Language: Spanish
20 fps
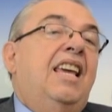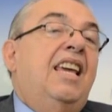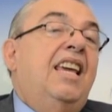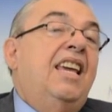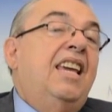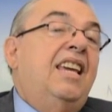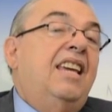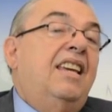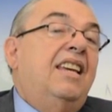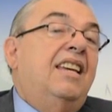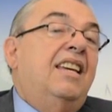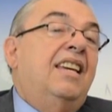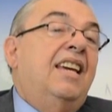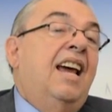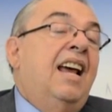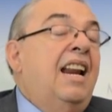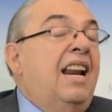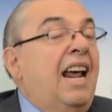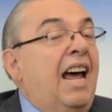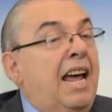Y
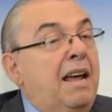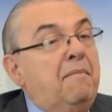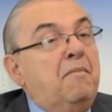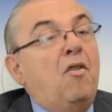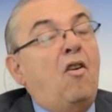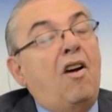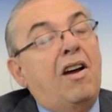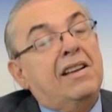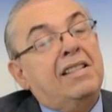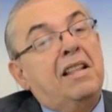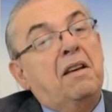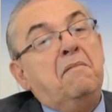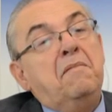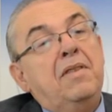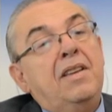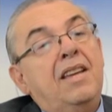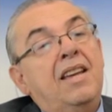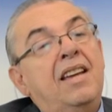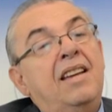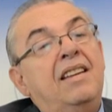es la época que
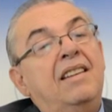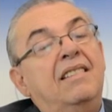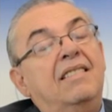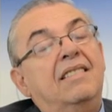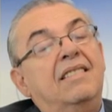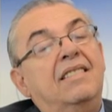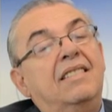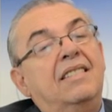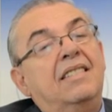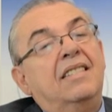también